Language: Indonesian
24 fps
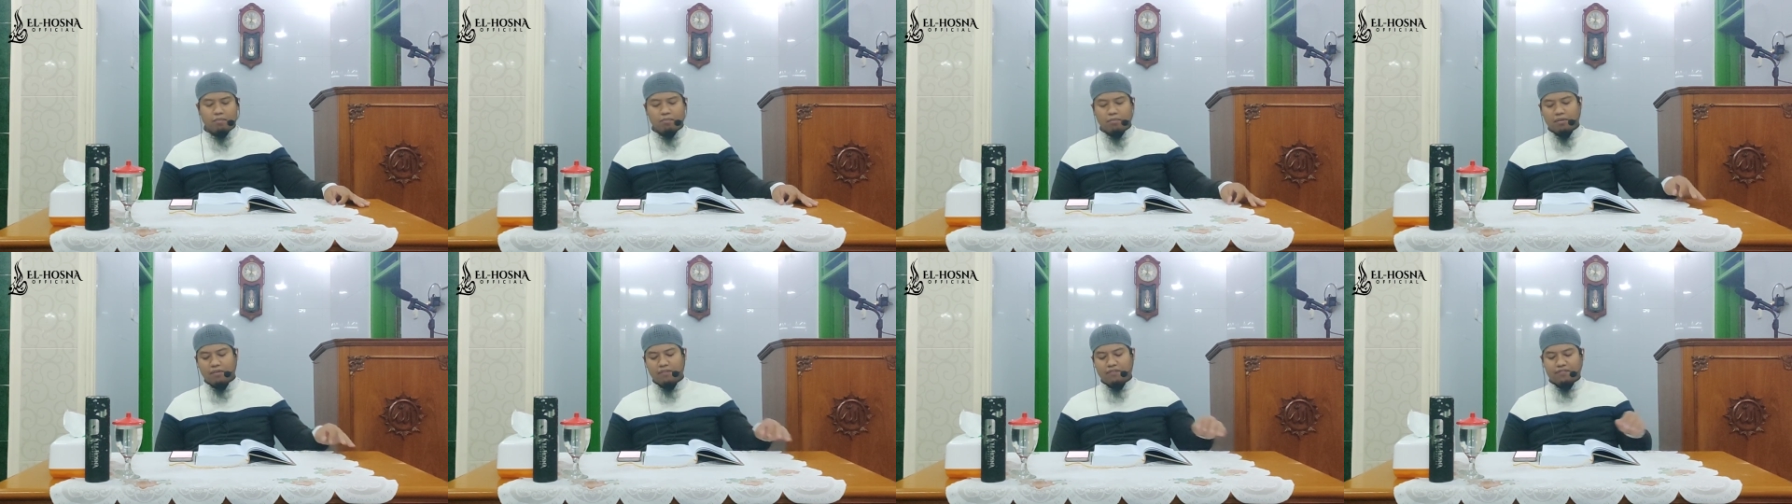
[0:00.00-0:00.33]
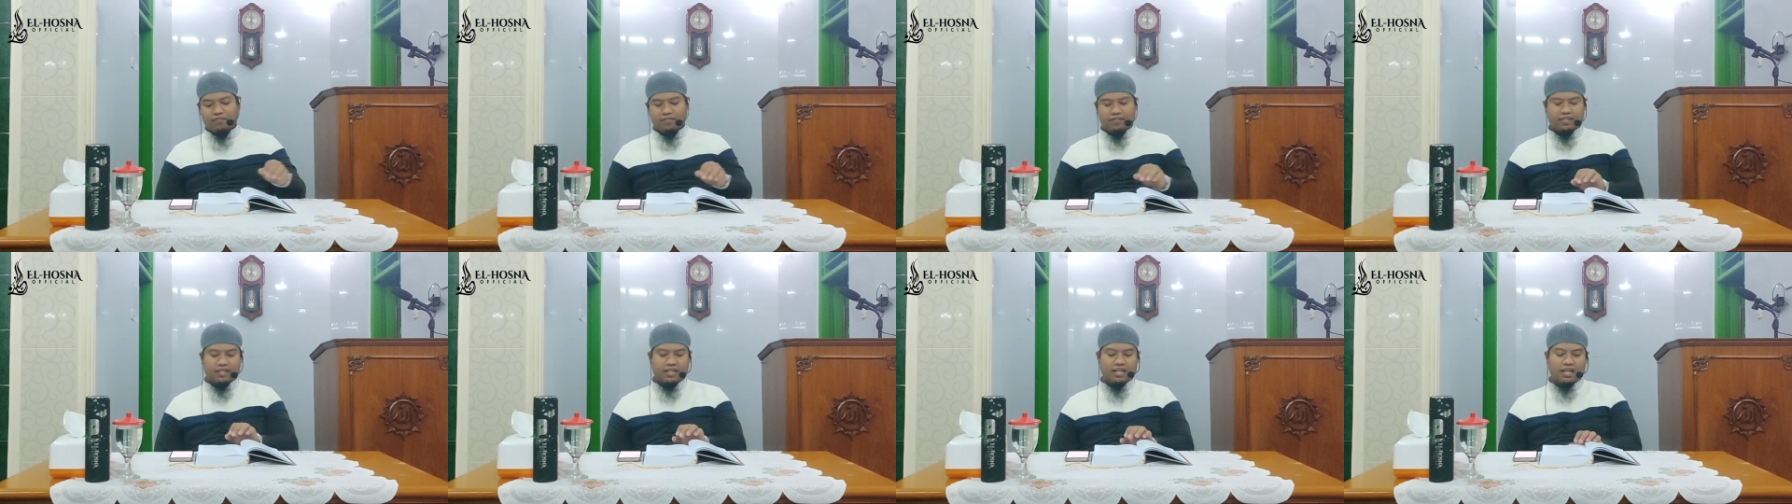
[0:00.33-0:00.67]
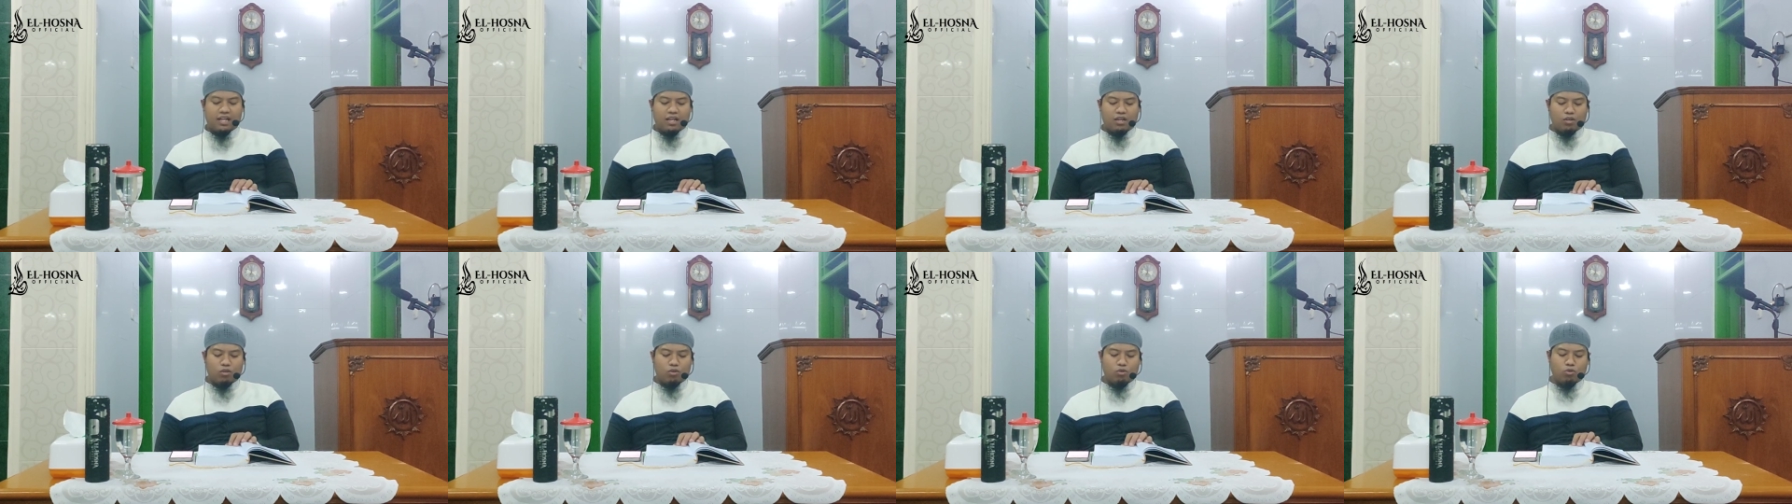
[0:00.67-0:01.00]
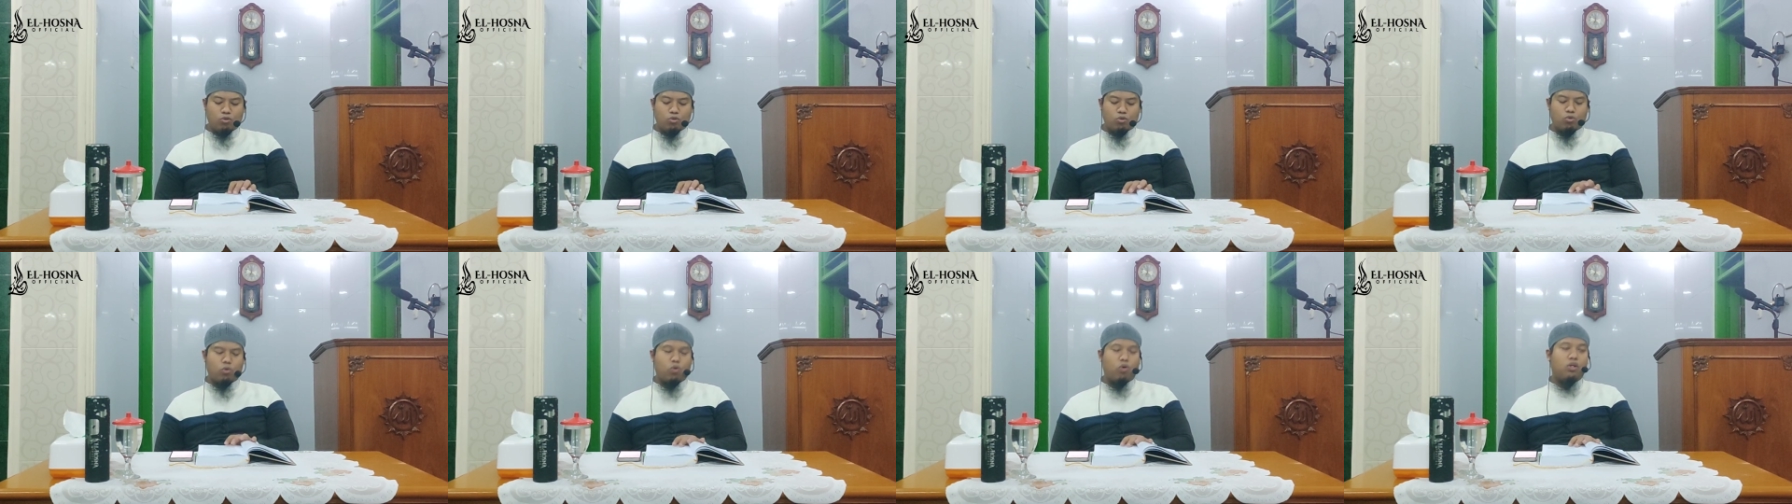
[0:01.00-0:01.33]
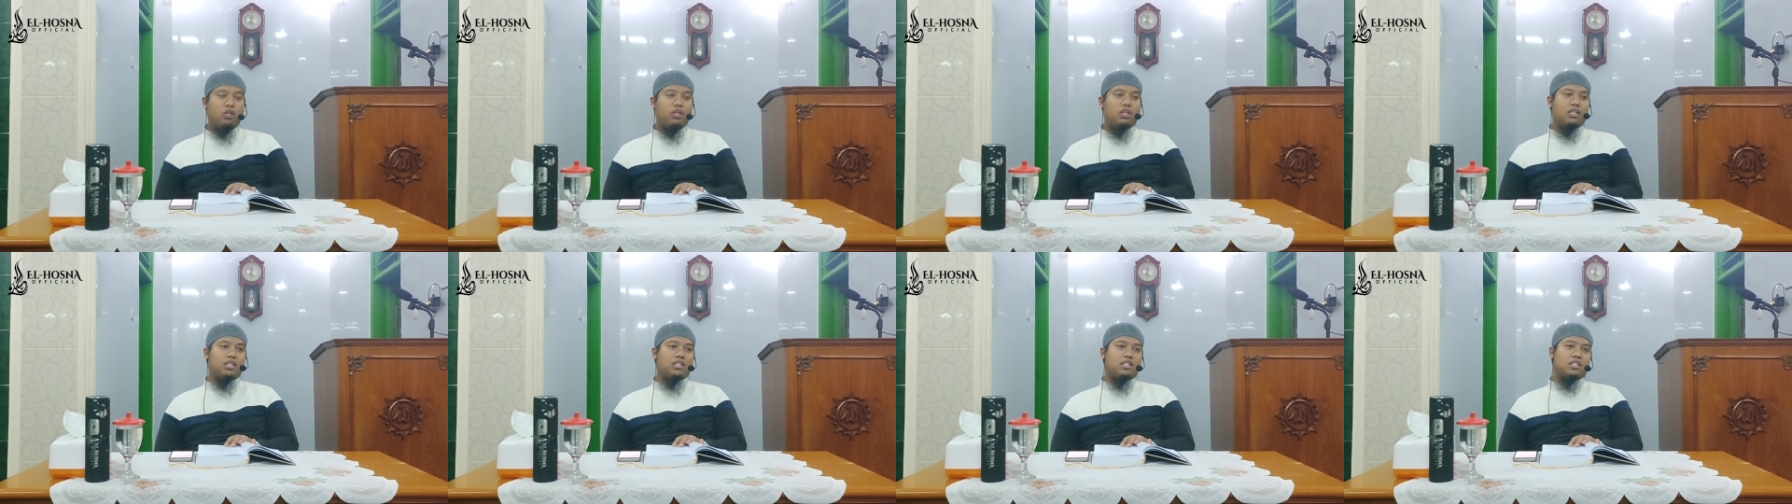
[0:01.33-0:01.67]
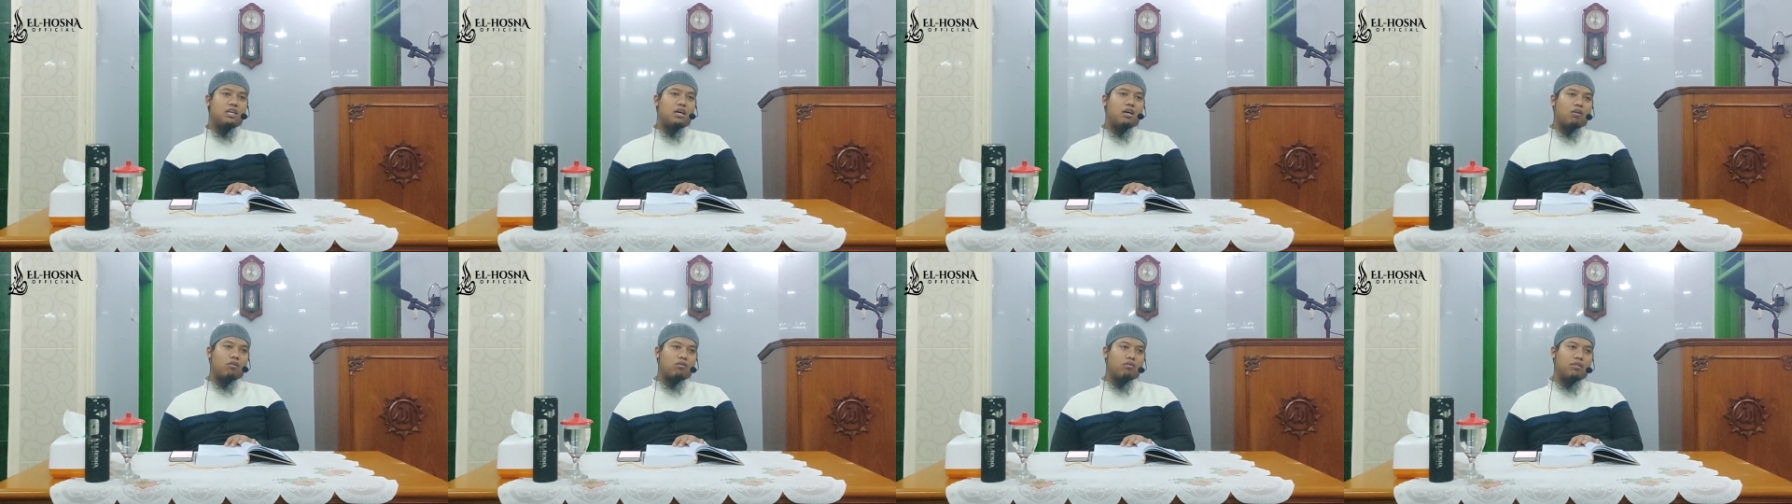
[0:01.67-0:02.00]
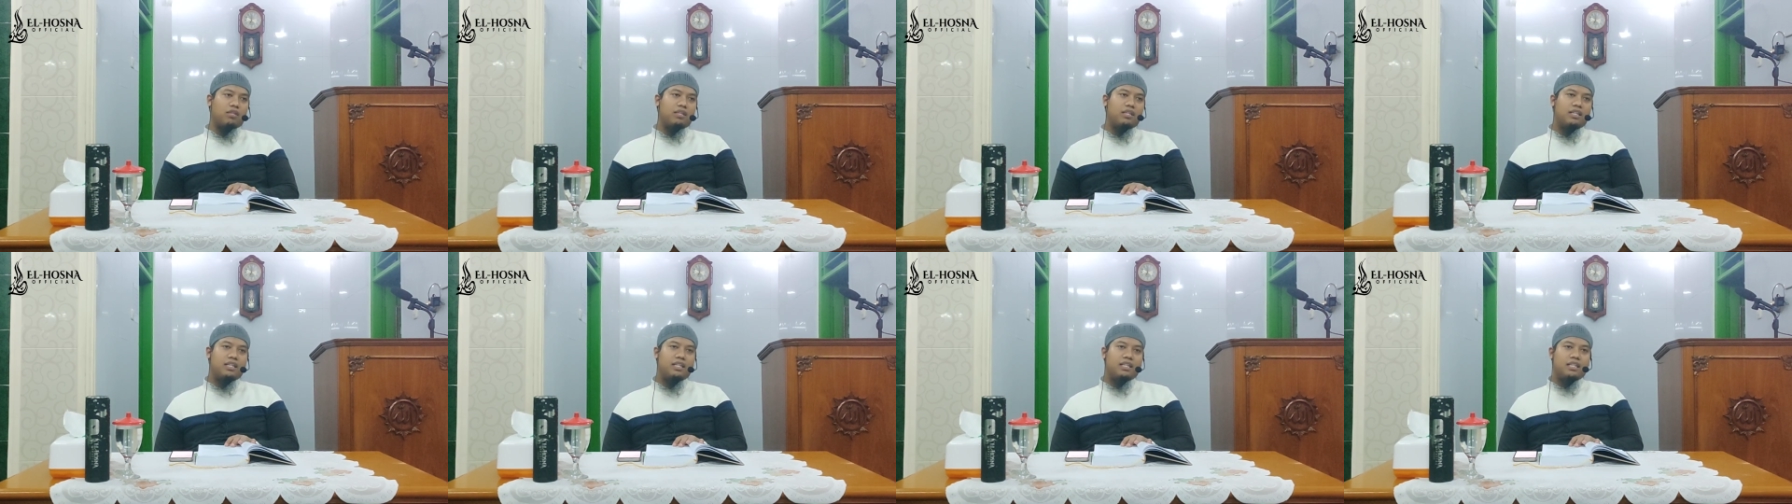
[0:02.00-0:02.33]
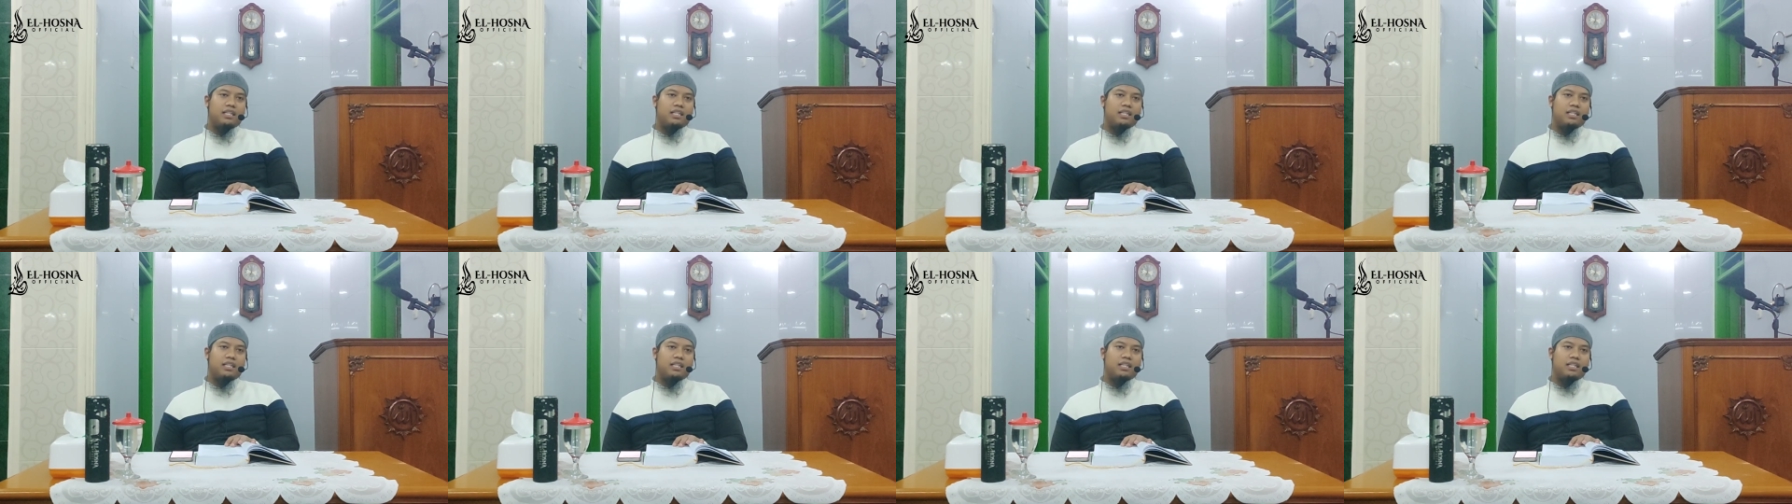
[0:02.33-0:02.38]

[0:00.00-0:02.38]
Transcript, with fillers: miftahu kulli syar.